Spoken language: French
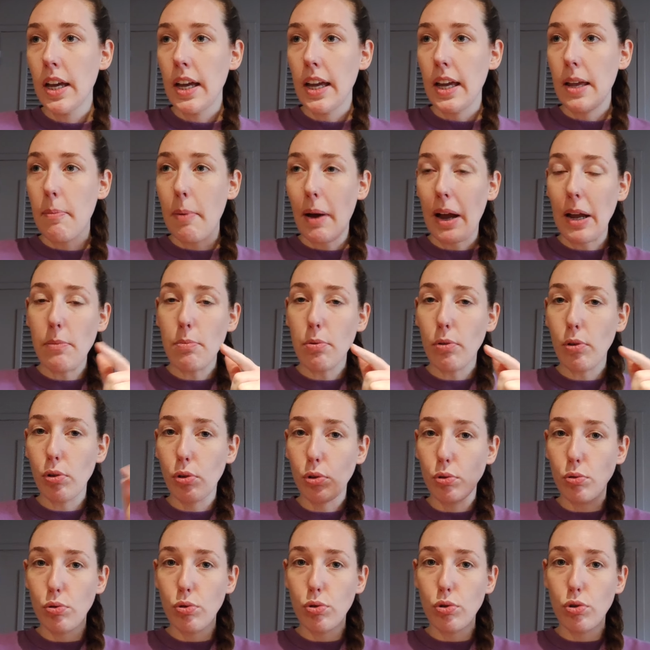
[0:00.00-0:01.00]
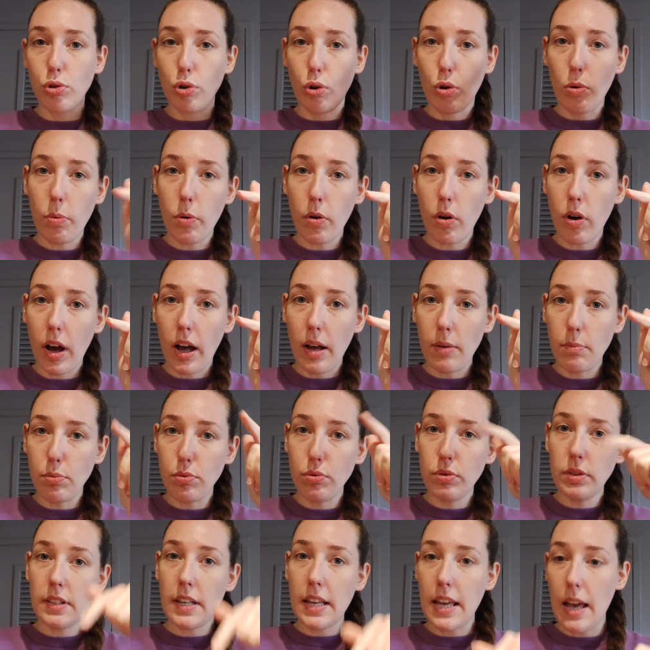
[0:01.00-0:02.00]
Et pareil, pour le retour, je reprends un
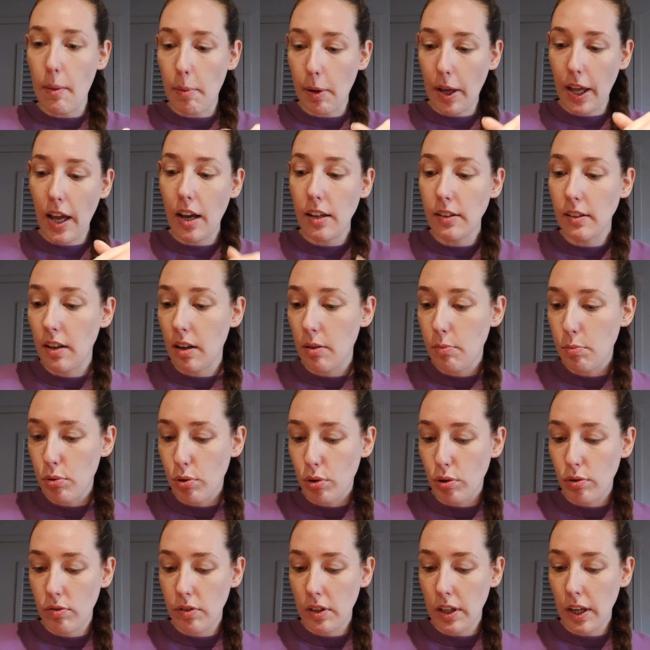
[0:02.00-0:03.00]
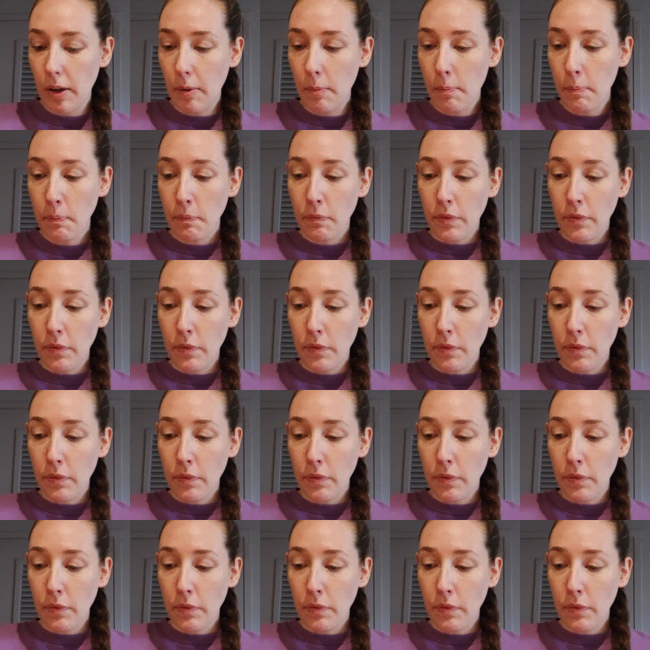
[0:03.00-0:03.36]
bus et après un train pour revenir.